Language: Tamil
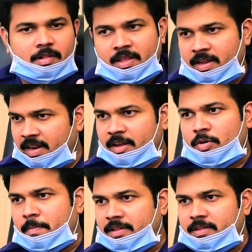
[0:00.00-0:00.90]
நீங்களே
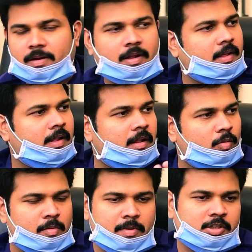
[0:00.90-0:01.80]
கூட பார்த்துக்கலாம் இல்லை
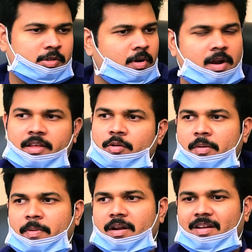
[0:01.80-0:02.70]
உங்கள் மருத்துவர் அன்னைக்கு
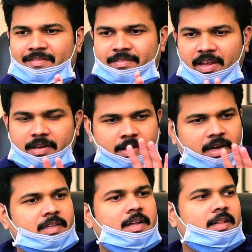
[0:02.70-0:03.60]
கூட பார்க்கலாம் வெயிட்
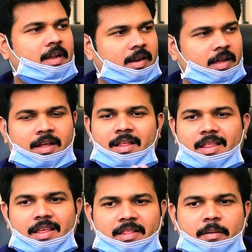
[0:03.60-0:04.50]
கரெக்டாக இருந்தாங்களா
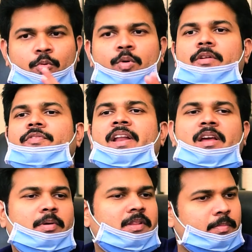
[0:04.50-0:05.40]
இந்த புவர்
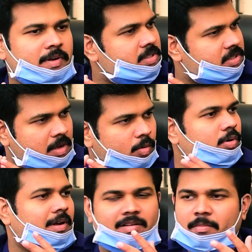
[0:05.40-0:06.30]
ஃபீடிங்கை பற்றி பெருசாக
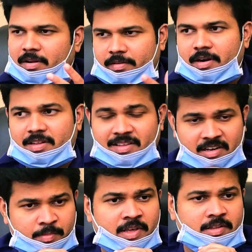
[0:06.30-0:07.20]
ஒன்றும் கவலைப்பட வேண்டாம்
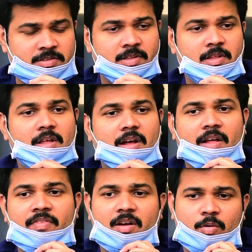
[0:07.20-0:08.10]
தட் மீன்ஸ்
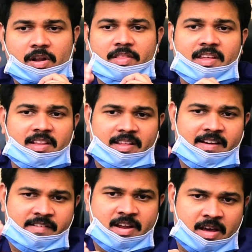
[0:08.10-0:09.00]
அந்த குழந்தைக்கு
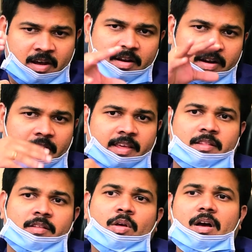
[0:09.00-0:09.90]
தேவையான ஆகாரம்
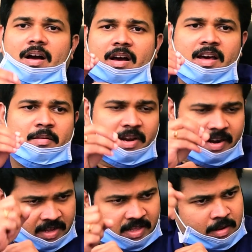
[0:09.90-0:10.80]
கிடைக்கிது ஆகாரமே
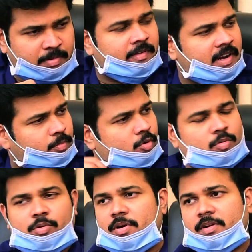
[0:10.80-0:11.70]
கிடைக்காது எப்படி வெயிட்
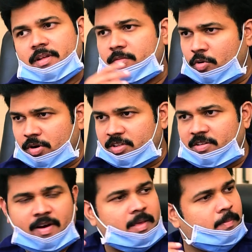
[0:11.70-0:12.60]
போடும் ஒரு குழந்தை
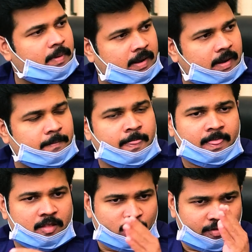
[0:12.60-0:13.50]
போடுறதுக்கு வாய்ப்பே இல்லை
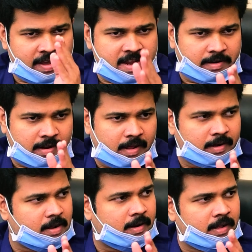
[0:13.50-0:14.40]
ஸோ வெயிட் நல்லா
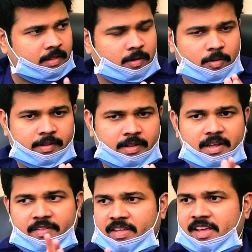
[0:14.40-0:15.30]
இருக்காங்களா அந்த குழந்தை
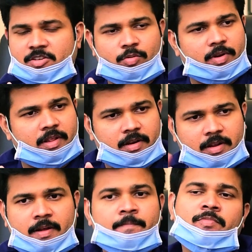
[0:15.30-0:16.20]
அந்த ஏஜுக்குரியது
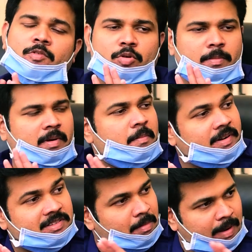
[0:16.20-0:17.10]
இருக்கா ஸோ அப்படின்னா
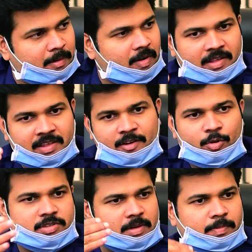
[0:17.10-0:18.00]
பெருசாக பயப்படும் அங்கேயே
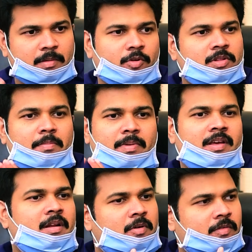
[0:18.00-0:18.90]
ஒரு ஸ்டெப் நம்ம வந்து
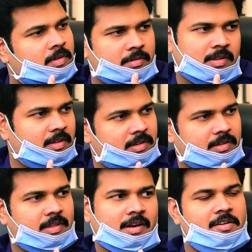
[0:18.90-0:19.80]
பயம் நம்ம வந்து
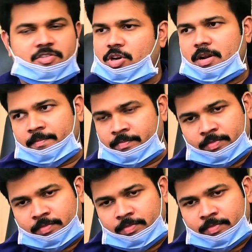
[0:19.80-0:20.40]
தள்ளி அடிச்சிடலாம்